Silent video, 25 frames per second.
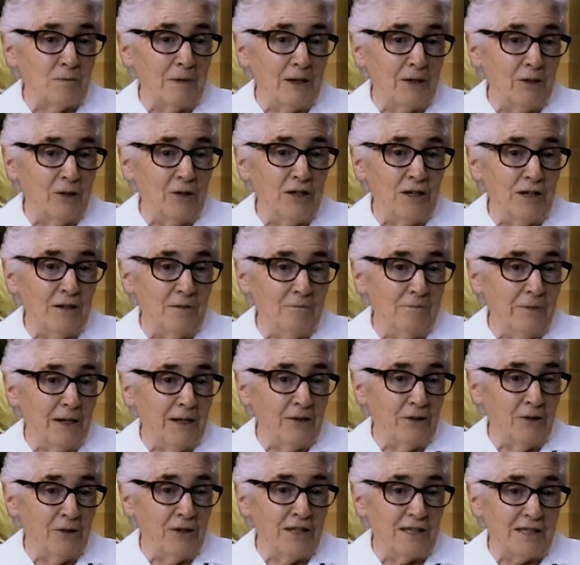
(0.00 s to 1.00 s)

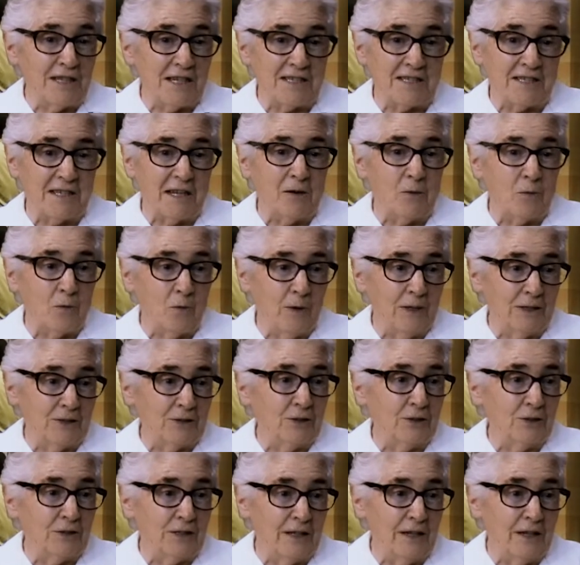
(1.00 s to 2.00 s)
varones hasta el
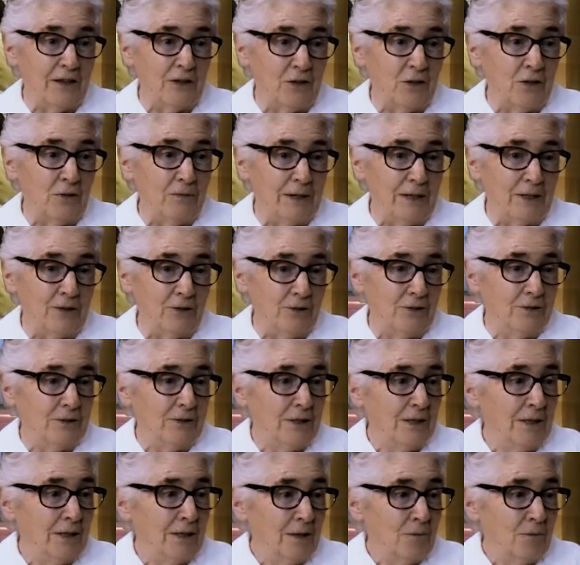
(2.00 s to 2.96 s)
cuarto que nació varón,